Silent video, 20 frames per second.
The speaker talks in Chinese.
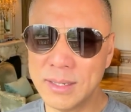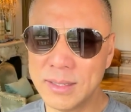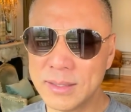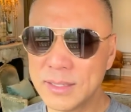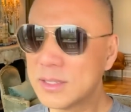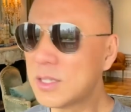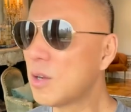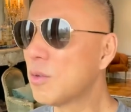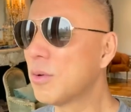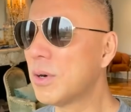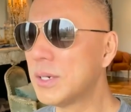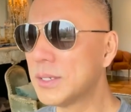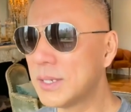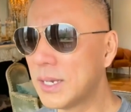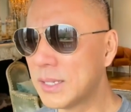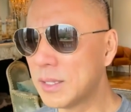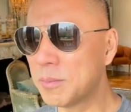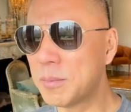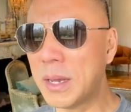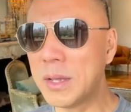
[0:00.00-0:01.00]
那当官的
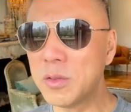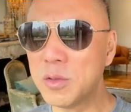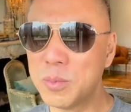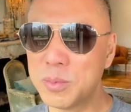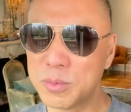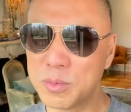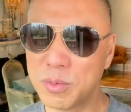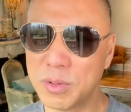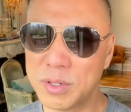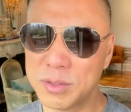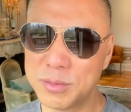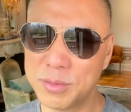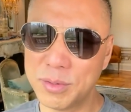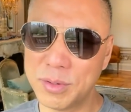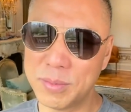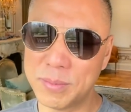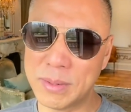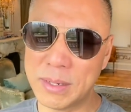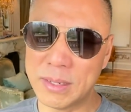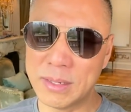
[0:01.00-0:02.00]
家那馒头不多了去
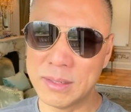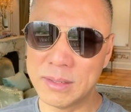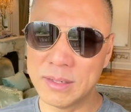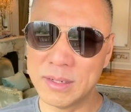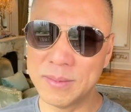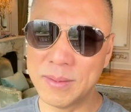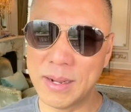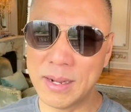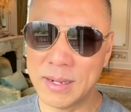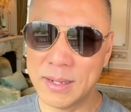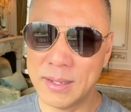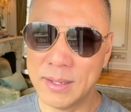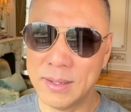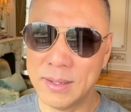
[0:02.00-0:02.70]
了吗？是吧？